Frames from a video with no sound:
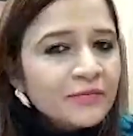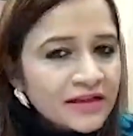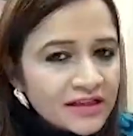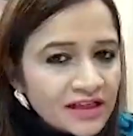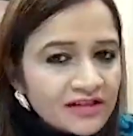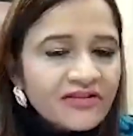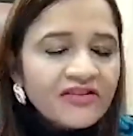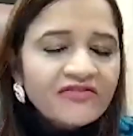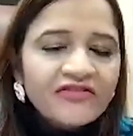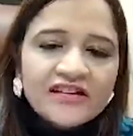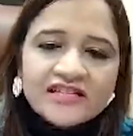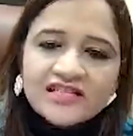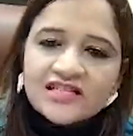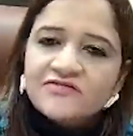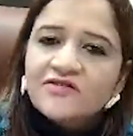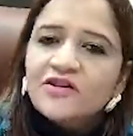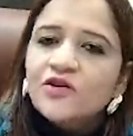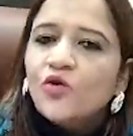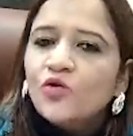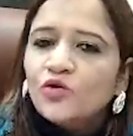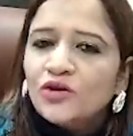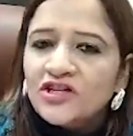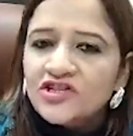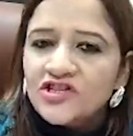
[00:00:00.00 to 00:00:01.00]
भदरवा
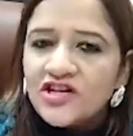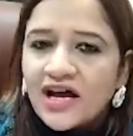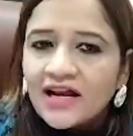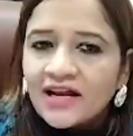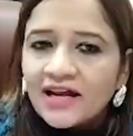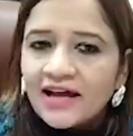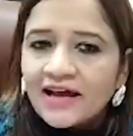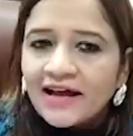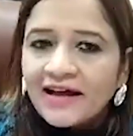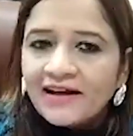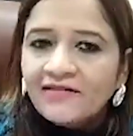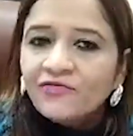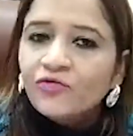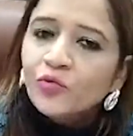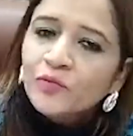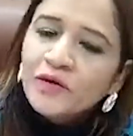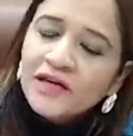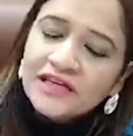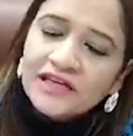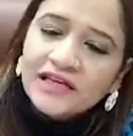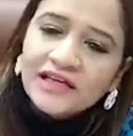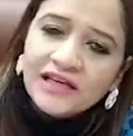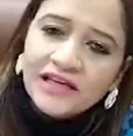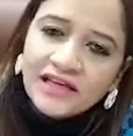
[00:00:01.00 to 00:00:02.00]
फेस्टिवल होने जा रहा है वो भी